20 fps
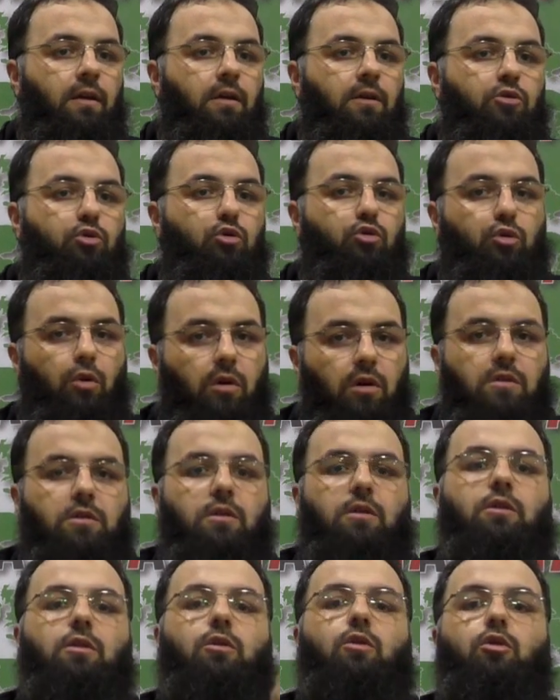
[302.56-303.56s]
şu
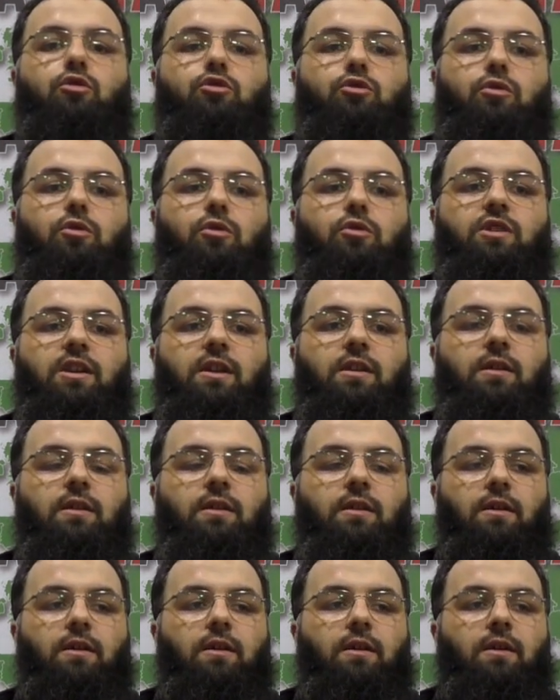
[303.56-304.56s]
sokaklarda koşturuyorsan
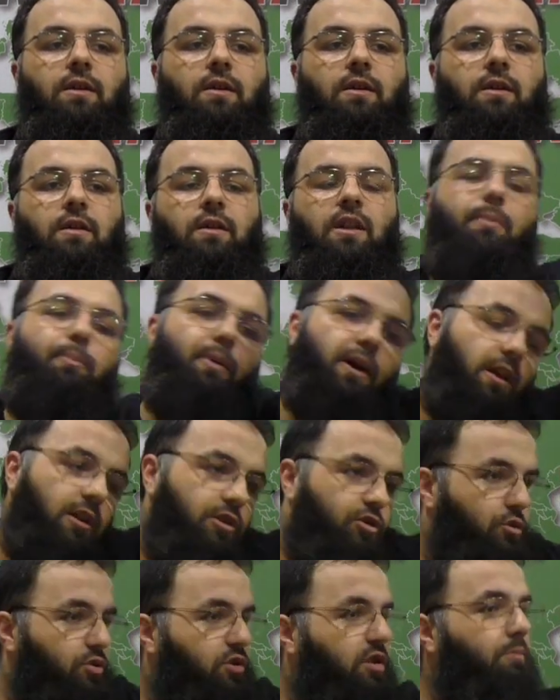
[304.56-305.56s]
ne
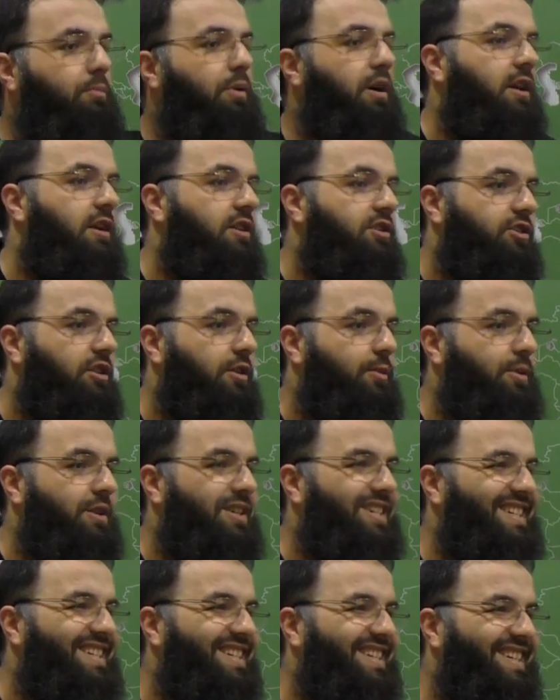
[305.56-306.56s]
paylaşıyorsan paylaş tabii
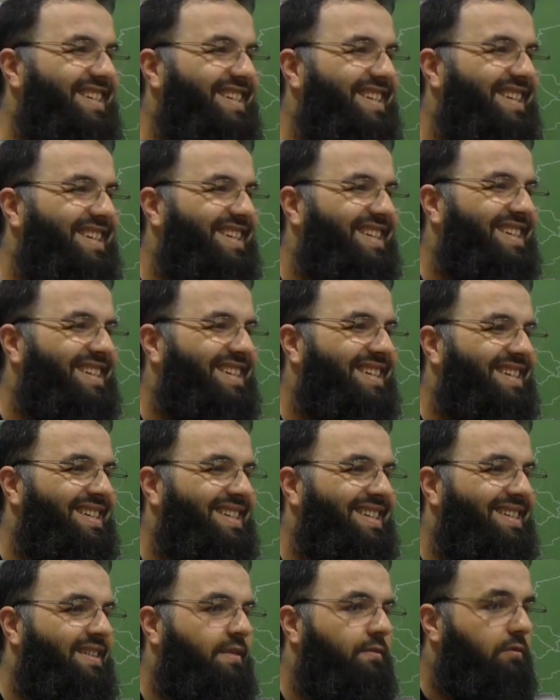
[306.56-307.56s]
ki.
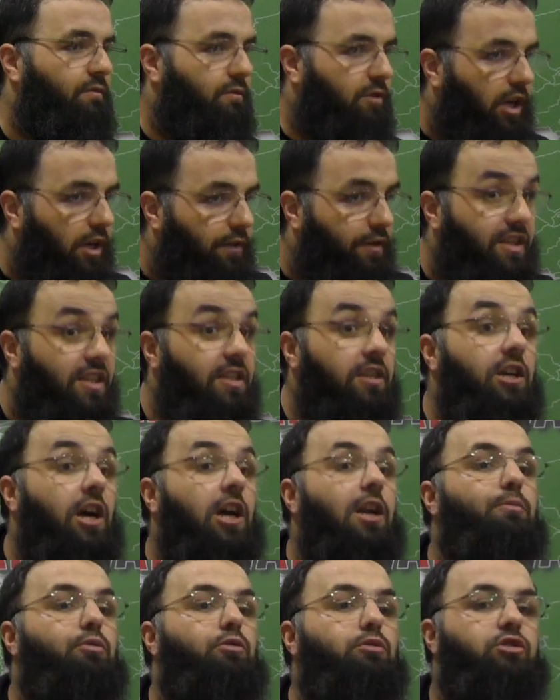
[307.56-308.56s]
Davetin
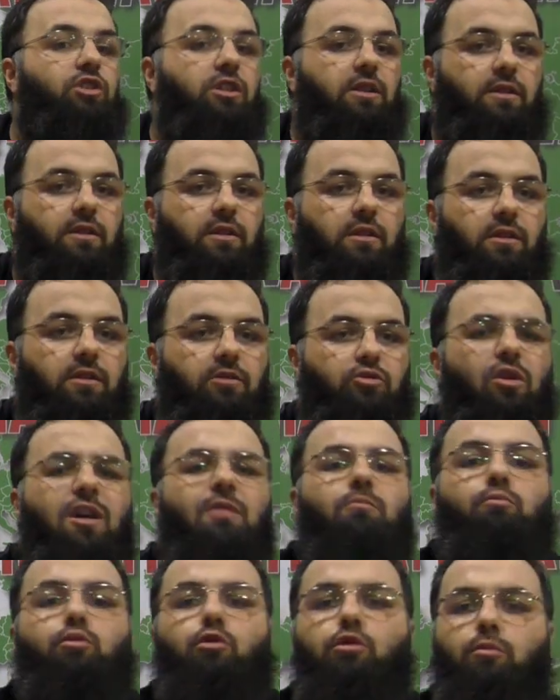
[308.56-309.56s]
yer bulacaktır. Şu
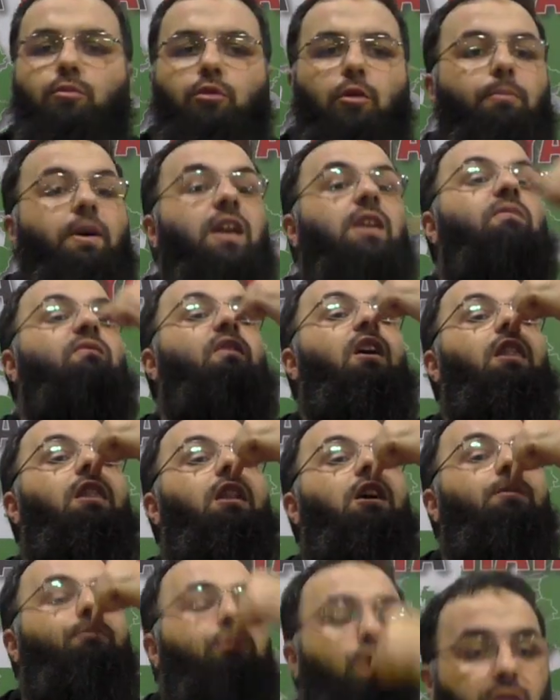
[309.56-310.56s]
an bulmuyor. Benim
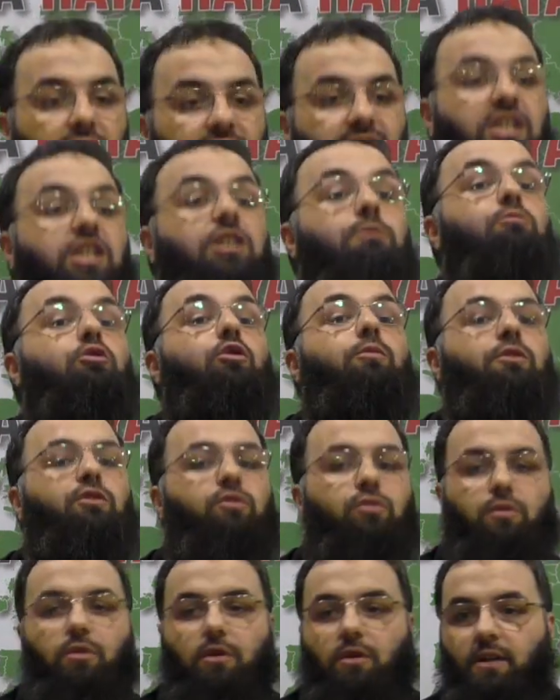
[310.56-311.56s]
vallahi buradan gitmiyor bir
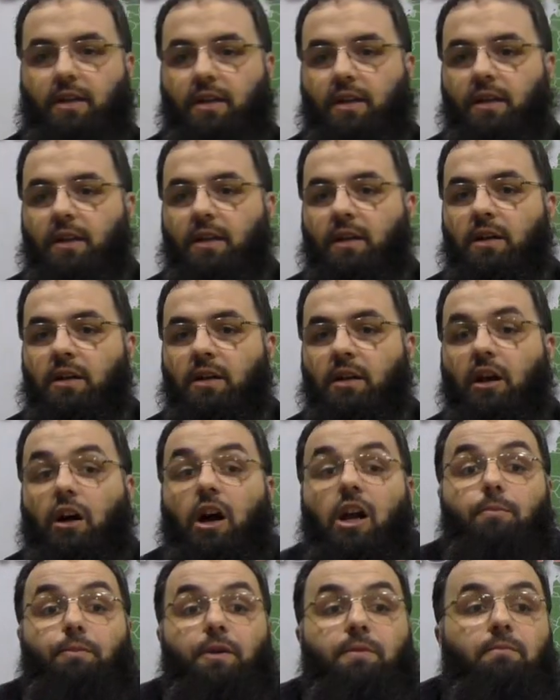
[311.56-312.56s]
türlü.
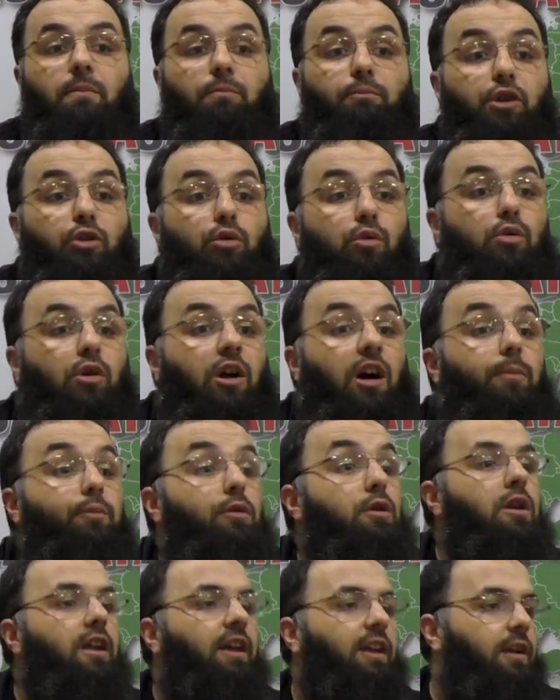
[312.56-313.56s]
Kalbim bir türlü
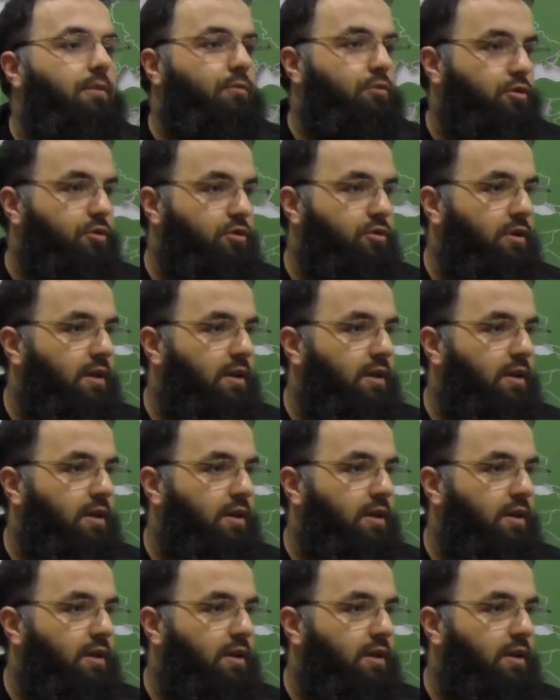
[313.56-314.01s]
kabullenemiyor.